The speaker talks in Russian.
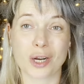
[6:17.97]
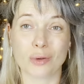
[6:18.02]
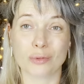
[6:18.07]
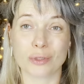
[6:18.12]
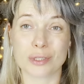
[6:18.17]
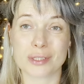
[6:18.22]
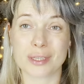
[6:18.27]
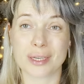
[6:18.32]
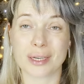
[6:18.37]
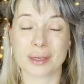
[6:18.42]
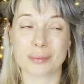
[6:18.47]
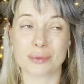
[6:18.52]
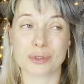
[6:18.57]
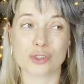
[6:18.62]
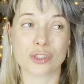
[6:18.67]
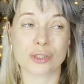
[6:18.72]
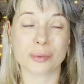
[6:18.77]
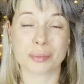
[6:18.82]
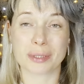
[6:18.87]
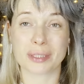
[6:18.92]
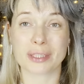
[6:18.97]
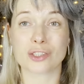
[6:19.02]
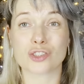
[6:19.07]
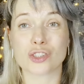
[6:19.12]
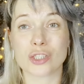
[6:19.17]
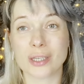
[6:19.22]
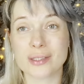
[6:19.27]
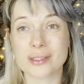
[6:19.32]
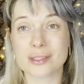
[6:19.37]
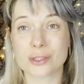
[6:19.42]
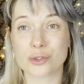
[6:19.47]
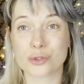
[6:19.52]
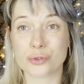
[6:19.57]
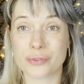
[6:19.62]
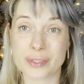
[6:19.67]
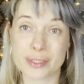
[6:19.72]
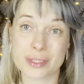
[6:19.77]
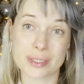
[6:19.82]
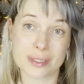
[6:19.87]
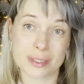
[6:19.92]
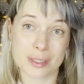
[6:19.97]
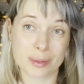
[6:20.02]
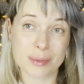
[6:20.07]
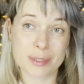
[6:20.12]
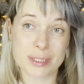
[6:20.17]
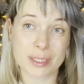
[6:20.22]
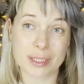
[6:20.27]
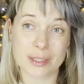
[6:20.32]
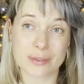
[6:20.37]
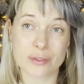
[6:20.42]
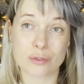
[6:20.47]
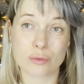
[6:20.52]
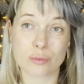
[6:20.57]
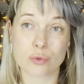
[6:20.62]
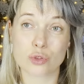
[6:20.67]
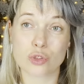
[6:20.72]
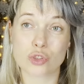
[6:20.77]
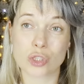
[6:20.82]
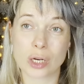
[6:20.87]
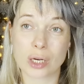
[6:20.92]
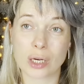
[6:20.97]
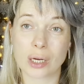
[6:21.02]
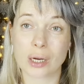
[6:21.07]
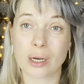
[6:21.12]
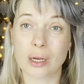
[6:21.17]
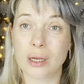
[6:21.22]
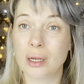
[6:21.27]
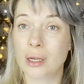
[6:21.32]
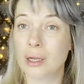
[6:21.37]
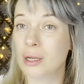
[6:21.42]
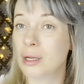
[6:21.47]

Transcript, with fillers: Жара у нас, как обычно, продолжается. Еще весь сентябрь, скорее всего, будет жарко.